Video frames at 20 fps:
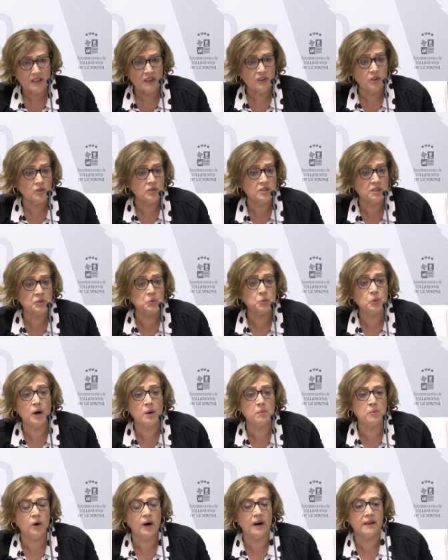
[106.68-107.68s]

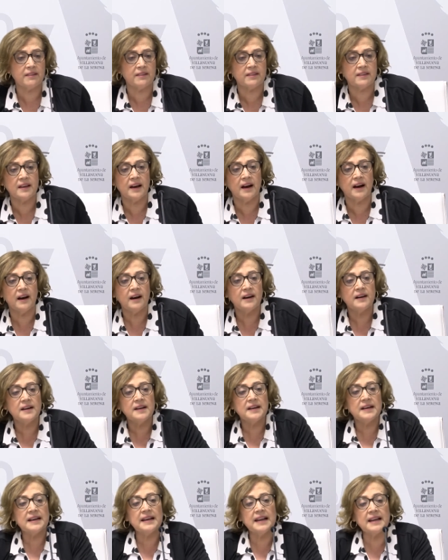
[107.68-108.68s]
Continuamos hacia,
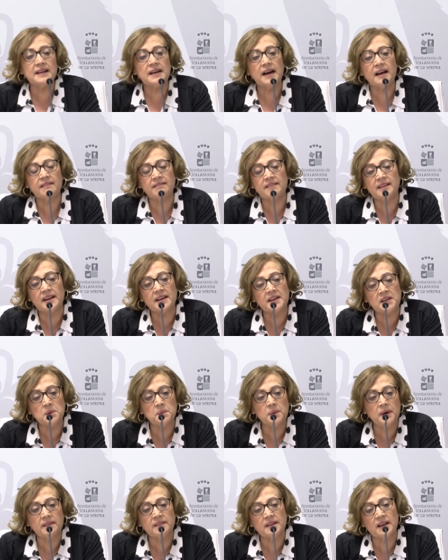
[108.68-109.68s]
hacia
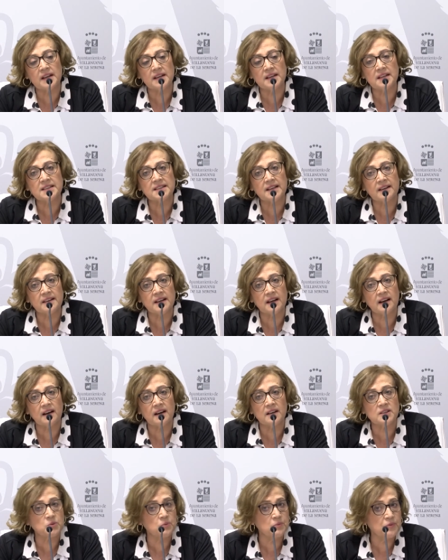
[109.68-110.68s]
arriba, hacia la iglesia de
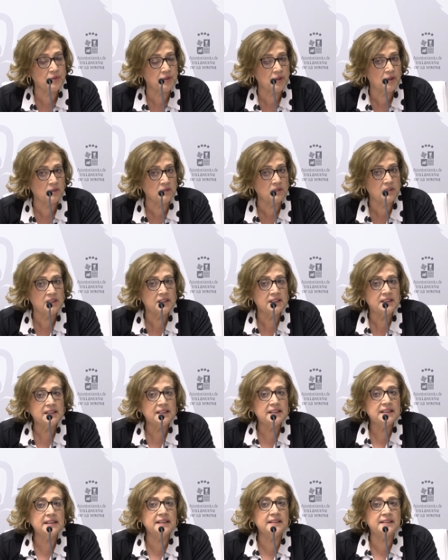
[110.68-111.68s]
la Asunción,
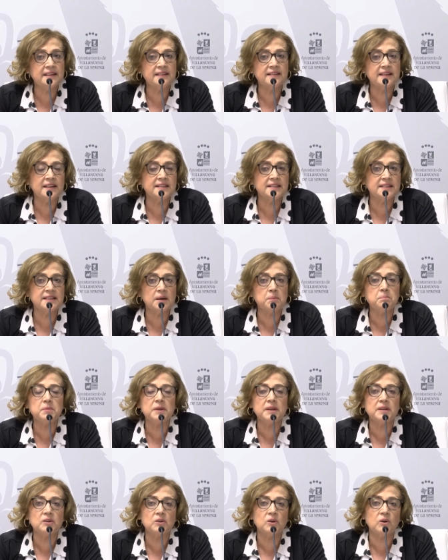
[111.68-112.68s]
y desde allí
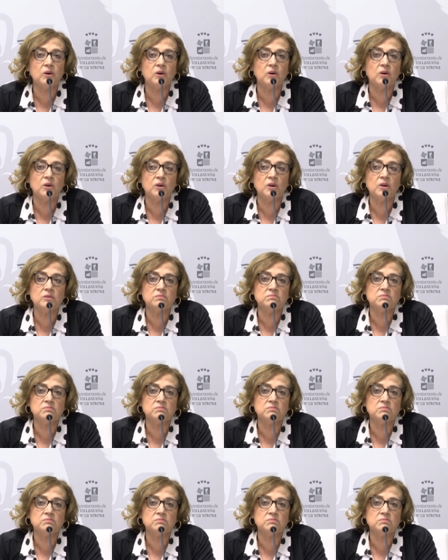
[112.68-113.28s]
también nos,